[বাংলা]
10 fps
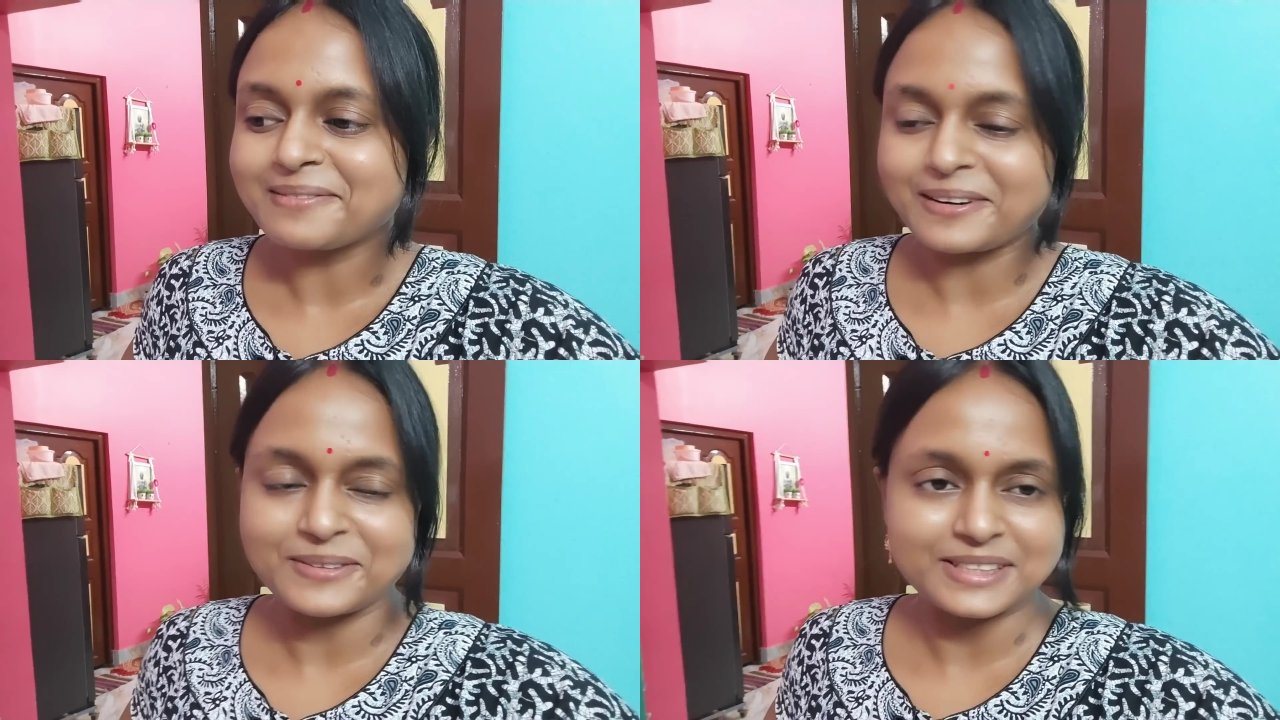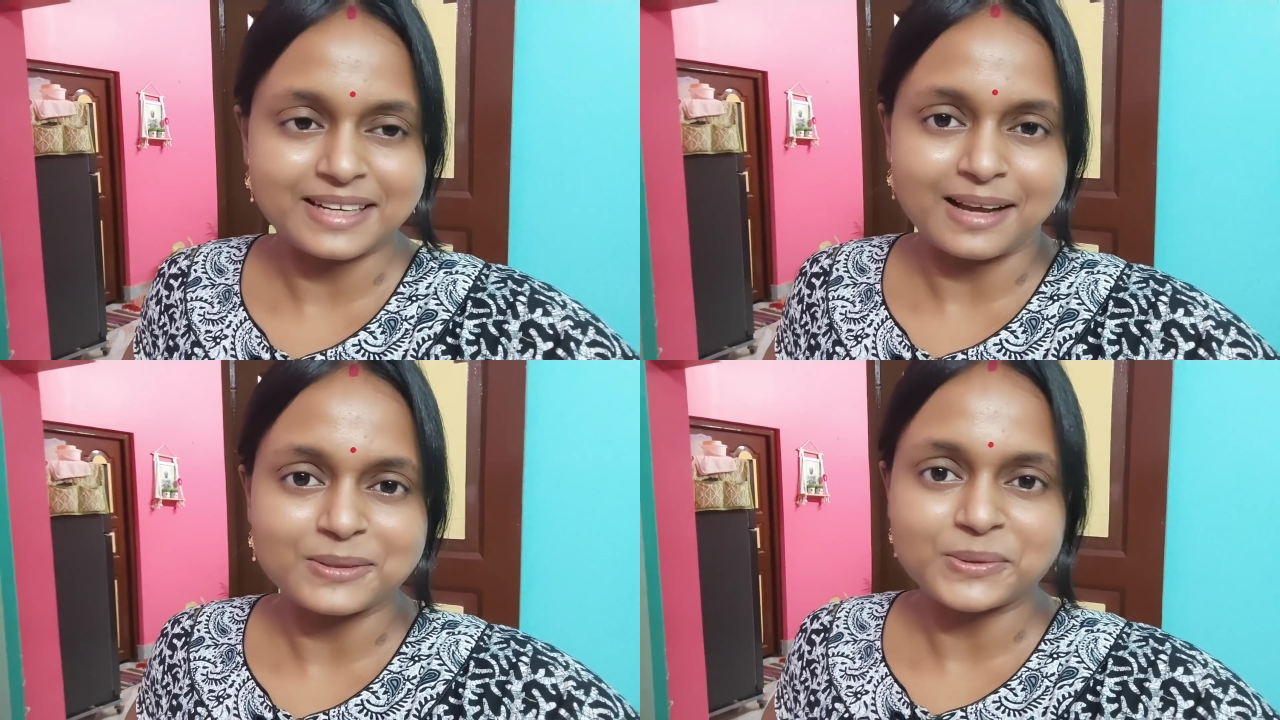মানে ওই
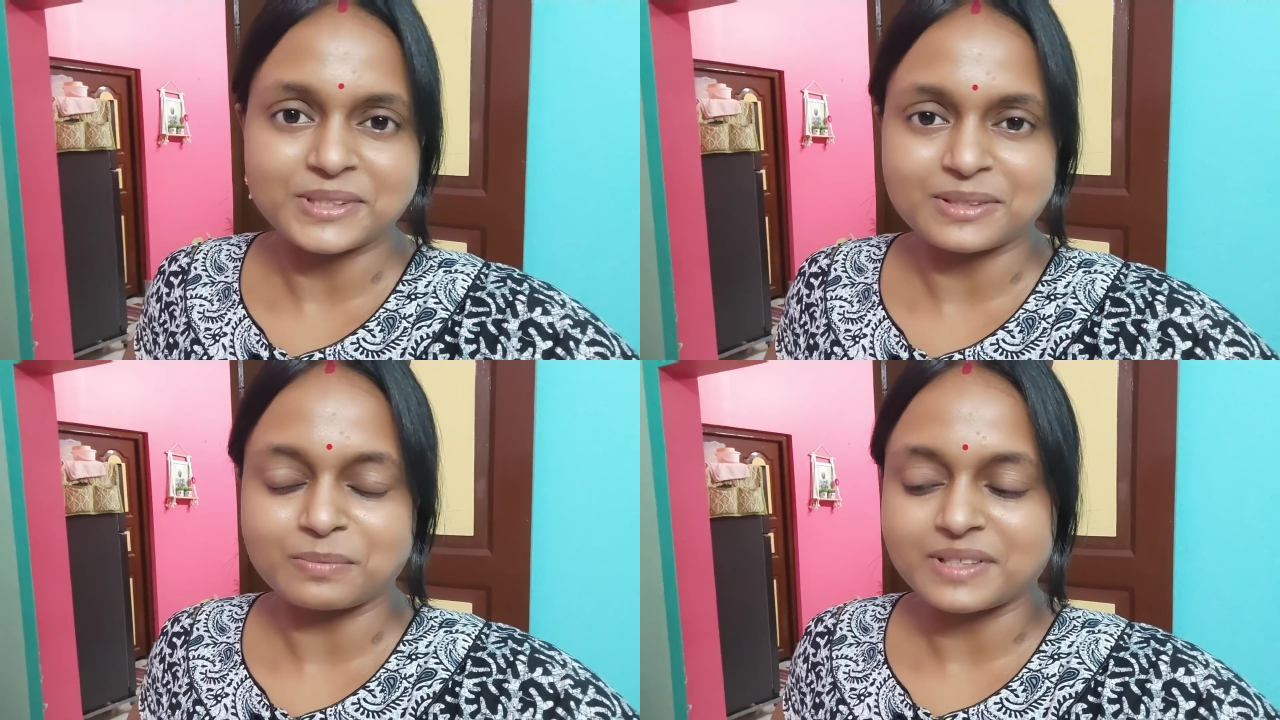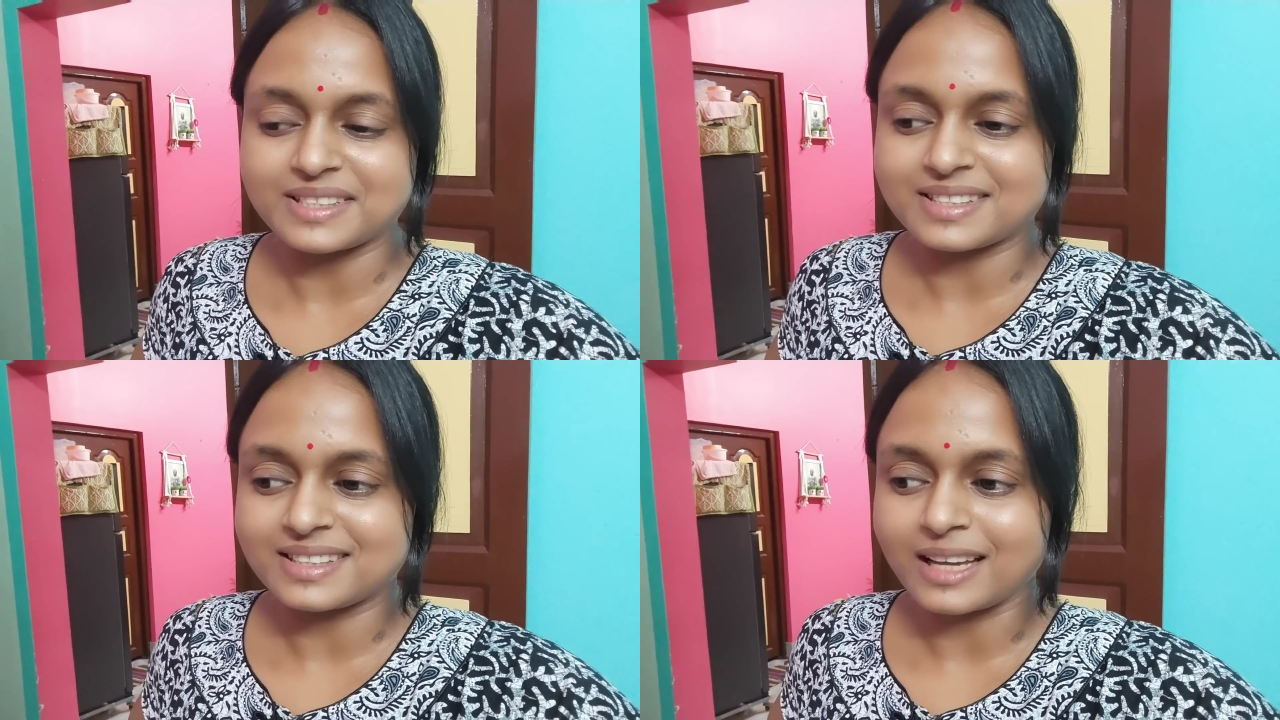যে কাজু
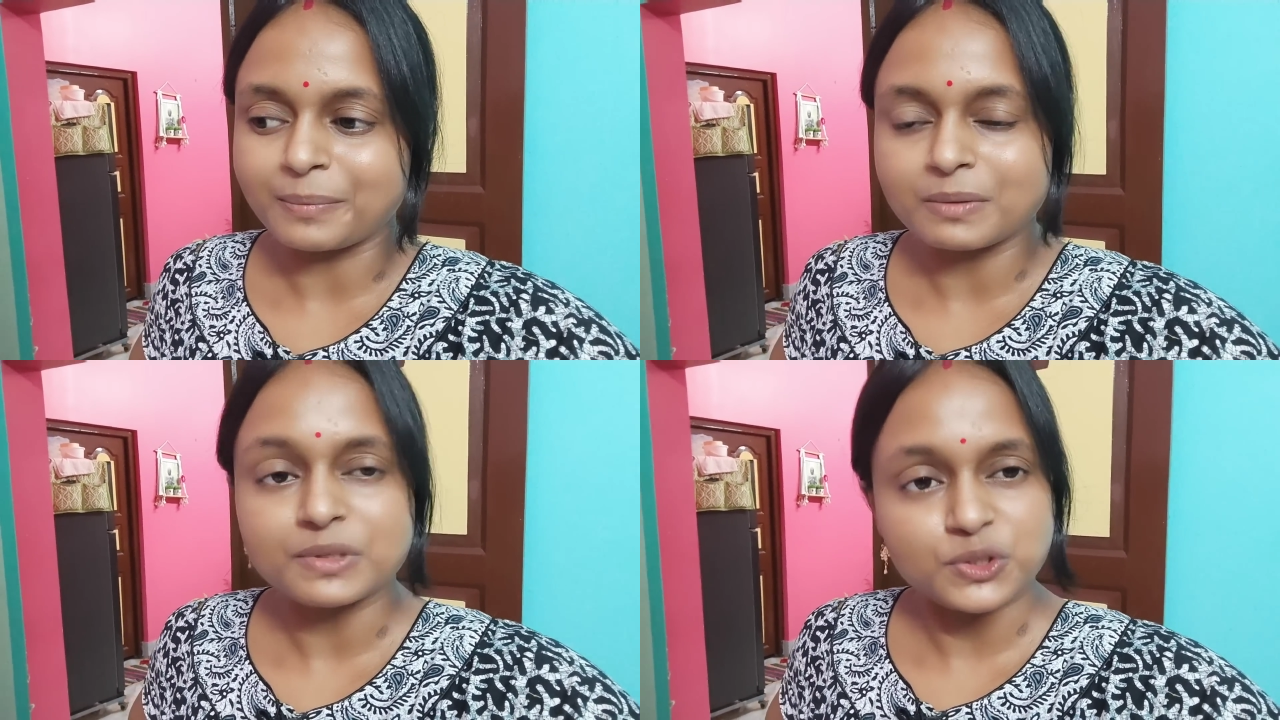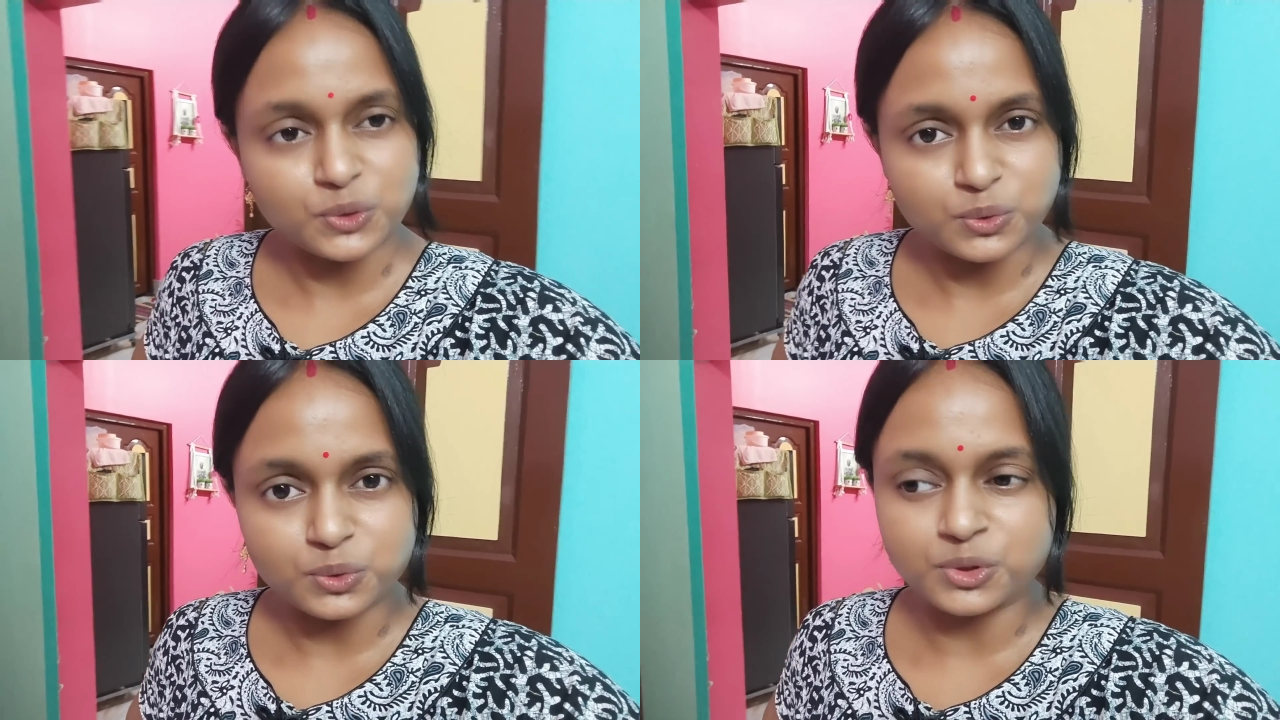কিশমিশ তারপরে
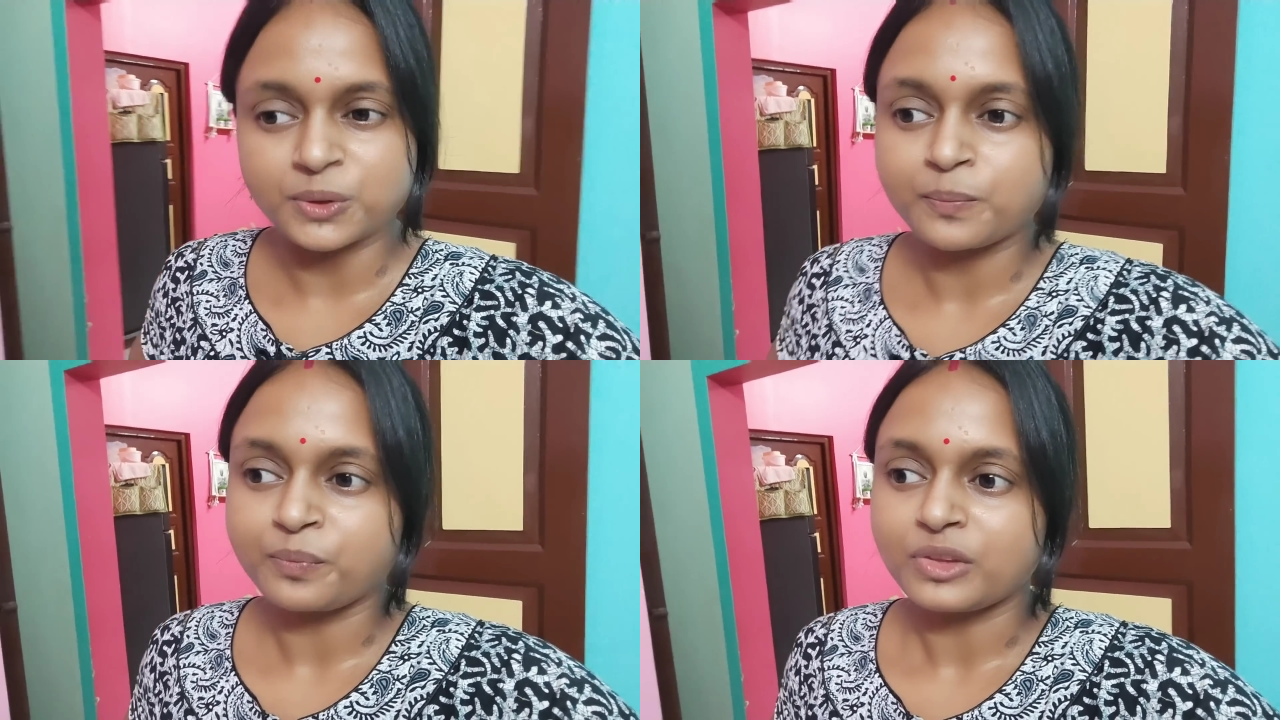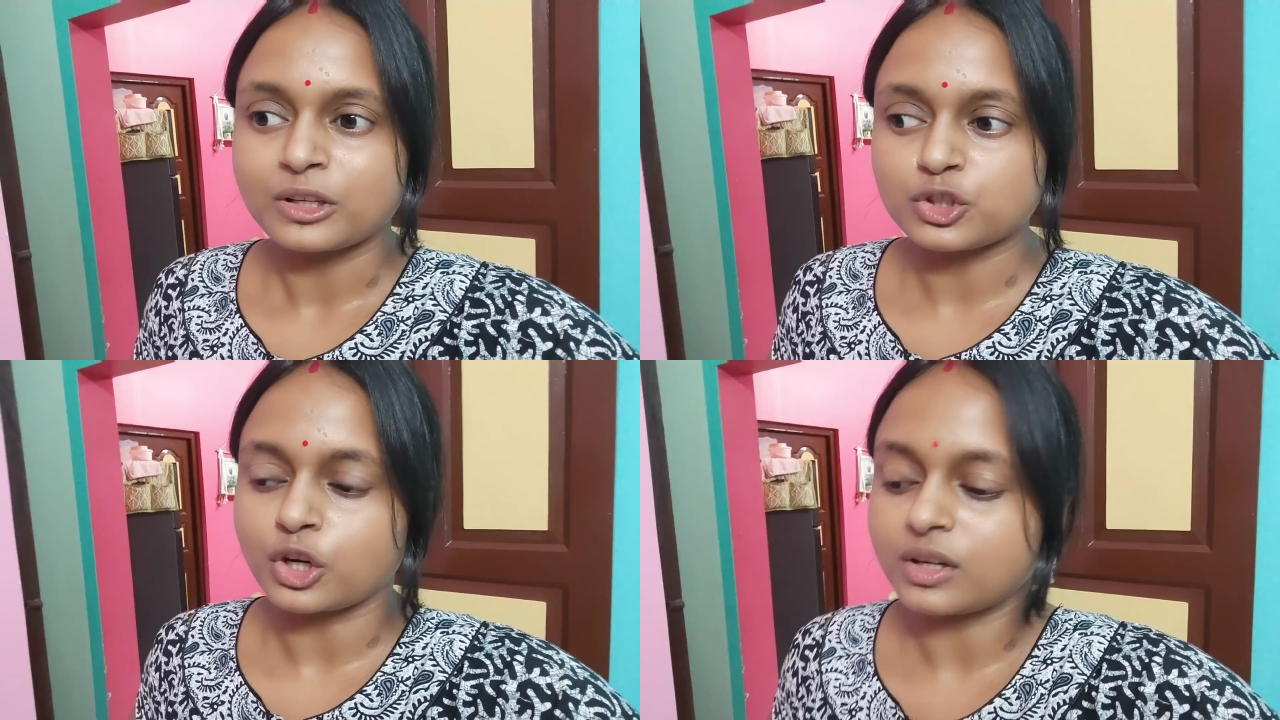বিস্কুট
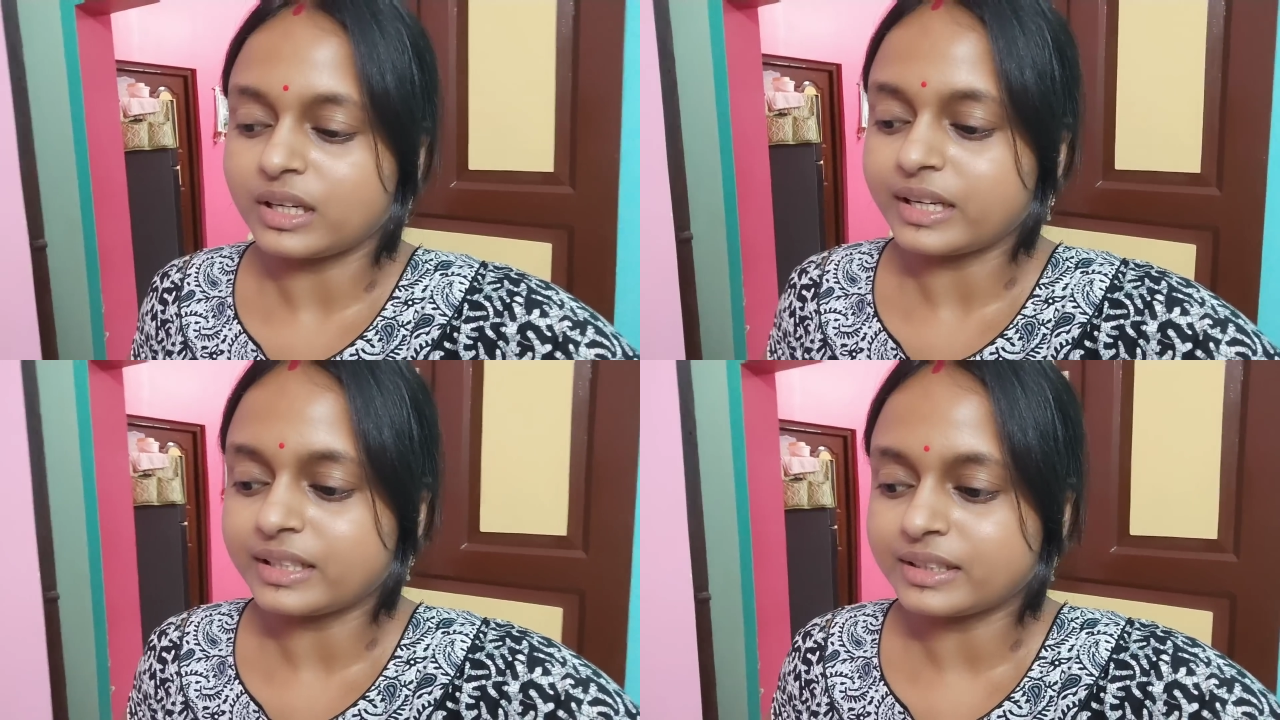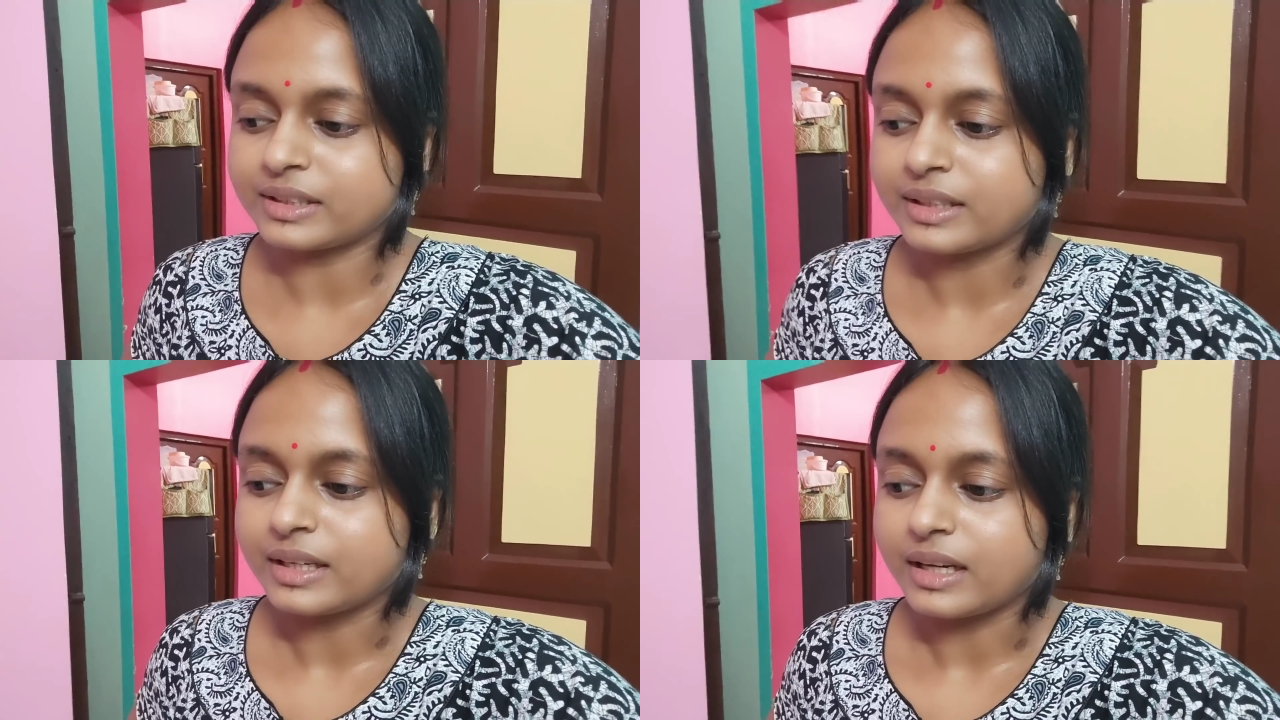চকলেট